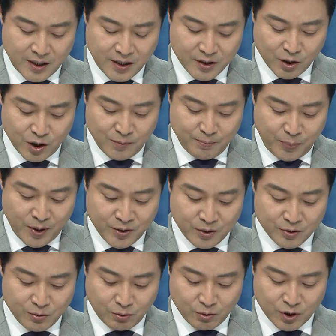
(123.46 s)
10번
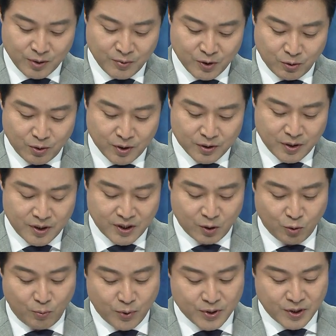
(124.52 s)
연속으로 금리 를 올려서 이제
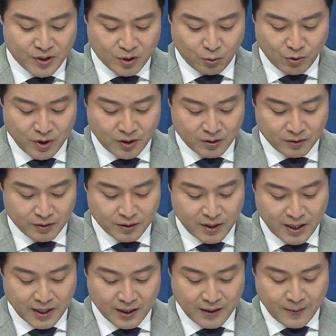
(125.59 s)
5%를 올린
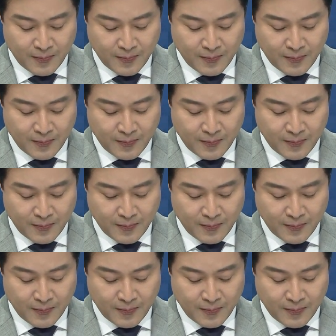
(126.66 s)
건데